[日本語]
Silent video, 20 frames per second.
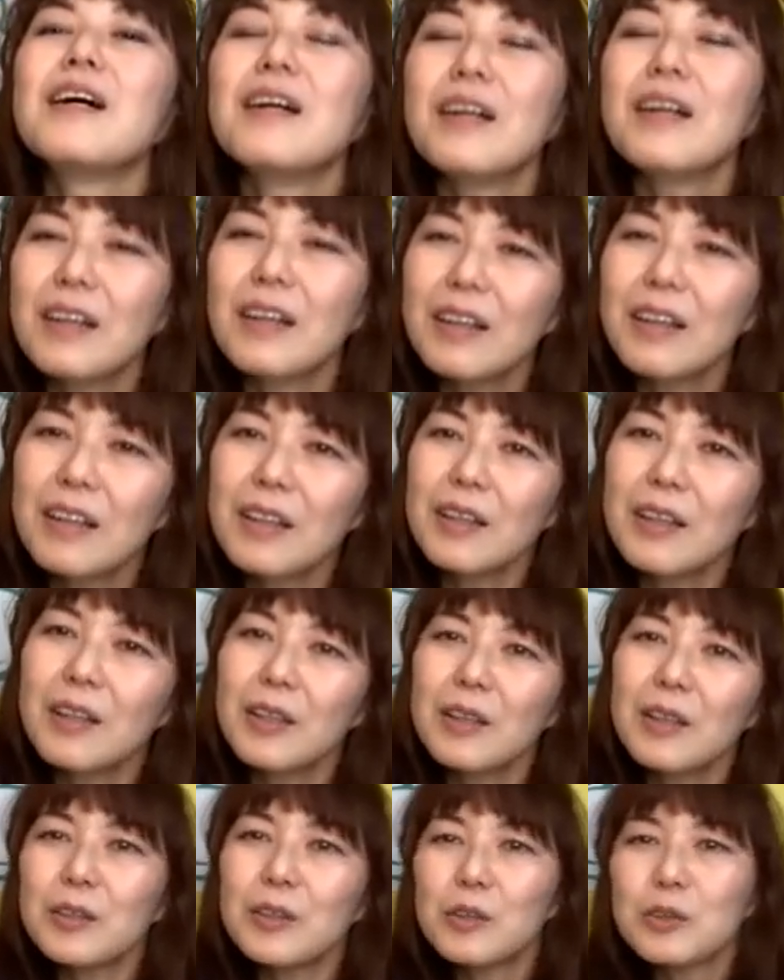
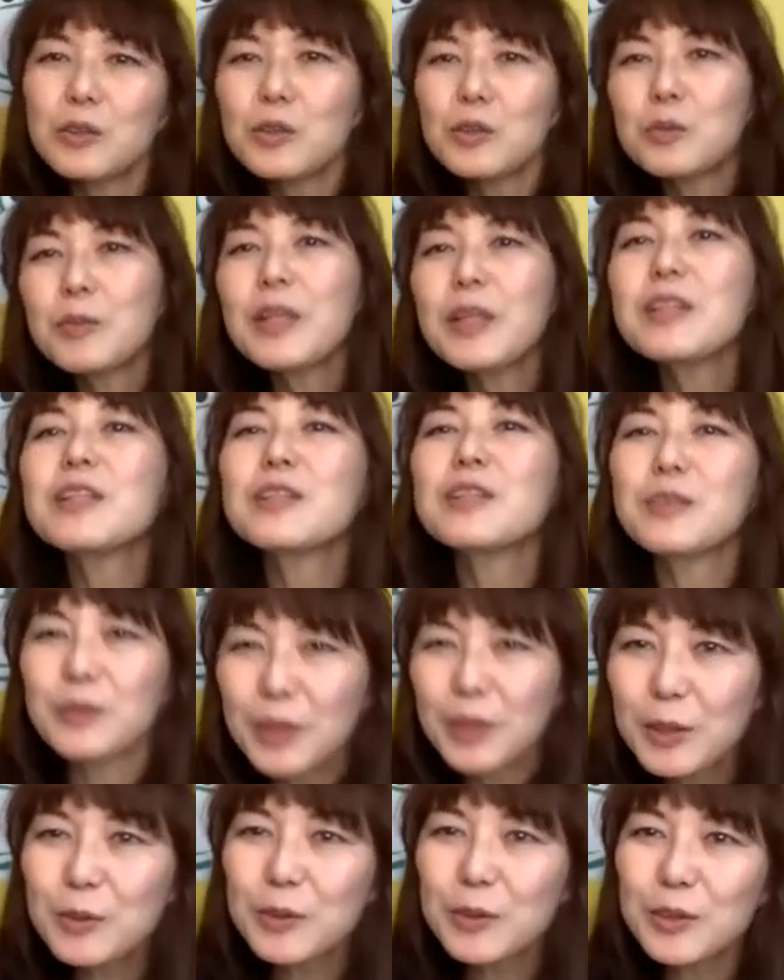あ、うまいです
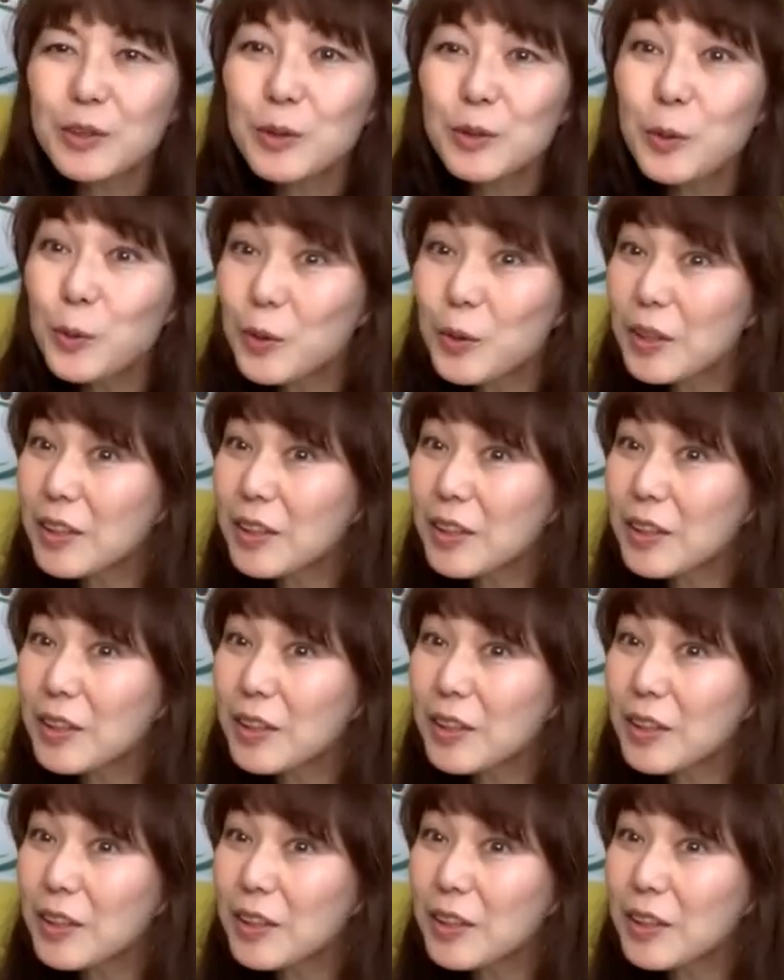よね、そういうストー